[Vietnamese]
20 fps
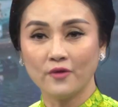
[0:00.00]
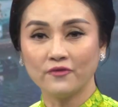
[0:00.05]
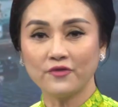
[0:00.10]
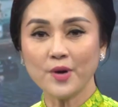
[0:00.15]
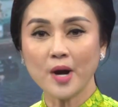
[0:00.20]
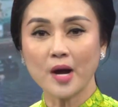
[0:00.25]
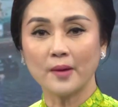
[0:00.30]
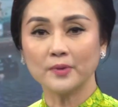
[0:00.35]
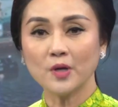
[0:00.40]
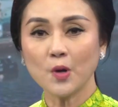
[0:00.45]

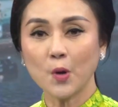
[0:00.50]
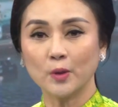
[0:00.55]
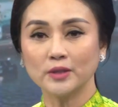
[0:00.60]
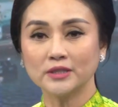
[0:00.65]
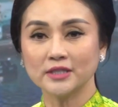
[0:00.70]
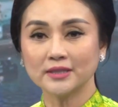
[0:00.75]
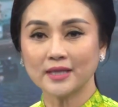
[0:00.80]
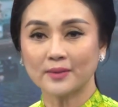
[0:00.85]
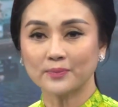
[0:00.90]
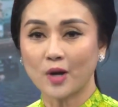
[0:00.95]
phối hợp với Hội
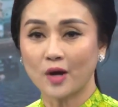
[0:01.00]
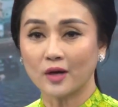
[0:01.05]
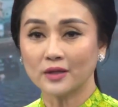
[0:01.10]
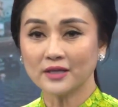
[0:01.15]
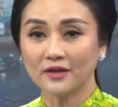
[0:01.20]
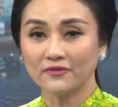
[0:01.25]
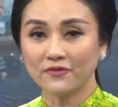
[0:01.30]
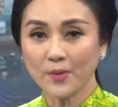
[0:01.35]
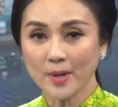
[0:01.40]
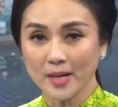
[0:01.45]
chữ thập đỏ
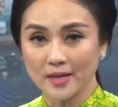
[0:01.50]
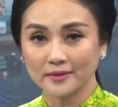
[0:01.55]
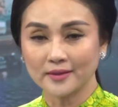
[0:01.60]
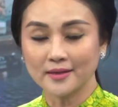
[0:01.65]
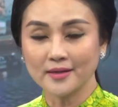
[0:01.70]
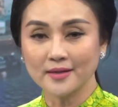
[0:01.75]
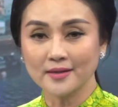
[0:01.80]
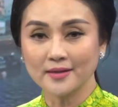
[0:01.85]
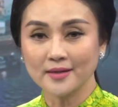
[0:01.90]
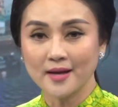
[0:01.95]
thành phố Cần
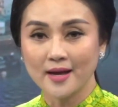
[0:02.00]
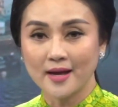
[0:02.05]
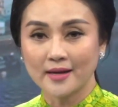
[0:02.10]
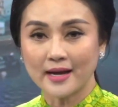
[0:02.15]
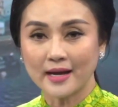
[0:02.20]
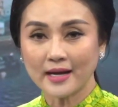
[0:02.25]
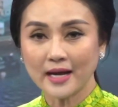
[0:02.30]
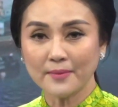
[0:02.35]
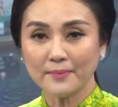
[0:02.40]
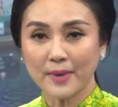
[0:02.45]
Thơ
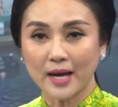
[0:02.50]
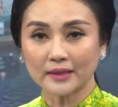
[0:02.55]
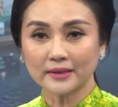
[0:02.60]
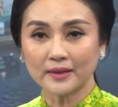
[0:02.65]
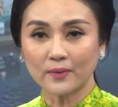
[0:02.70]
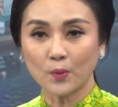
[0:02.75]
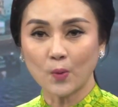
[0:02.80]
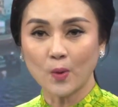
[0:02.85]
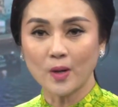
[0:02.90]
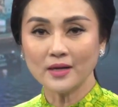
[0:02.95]
đã khai mạc
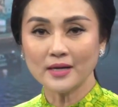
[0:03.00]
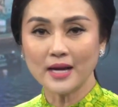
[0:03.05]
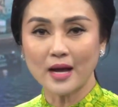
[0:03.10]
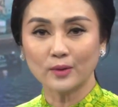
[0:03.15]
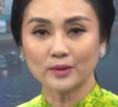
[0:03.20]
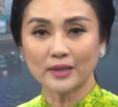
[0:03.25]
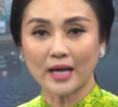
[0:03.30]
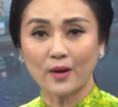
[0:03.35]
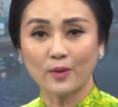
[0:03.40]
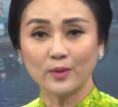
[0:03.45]
tập huấn
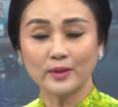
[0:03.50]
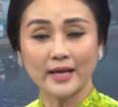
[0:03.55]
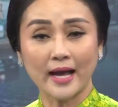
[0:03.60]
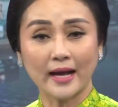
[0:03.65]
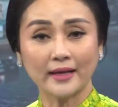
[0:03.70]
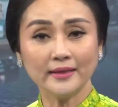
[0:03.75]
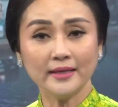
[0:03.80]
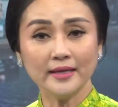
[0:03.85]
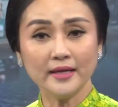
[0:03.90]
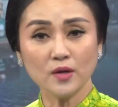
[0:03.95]
đào tạo
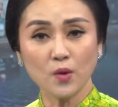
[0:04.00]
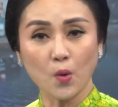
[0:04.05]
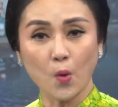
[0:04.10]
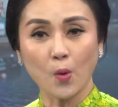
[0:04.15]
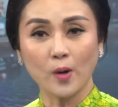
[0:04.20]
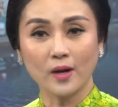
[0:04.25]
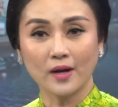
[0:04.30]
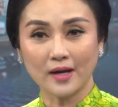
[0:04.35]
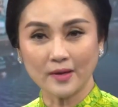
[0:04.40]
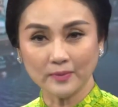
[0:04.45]
giảng viên
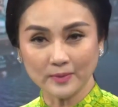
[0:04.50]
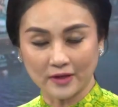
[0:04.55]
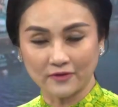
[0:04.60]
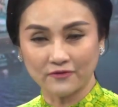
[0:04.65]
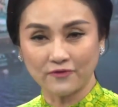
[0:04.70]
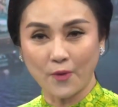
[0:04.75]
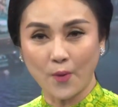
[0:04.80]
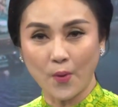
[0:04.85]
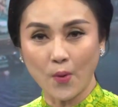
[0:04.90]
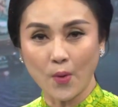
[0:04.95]
nguồn cấp
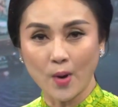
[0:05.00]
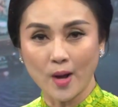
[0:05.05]
thành phố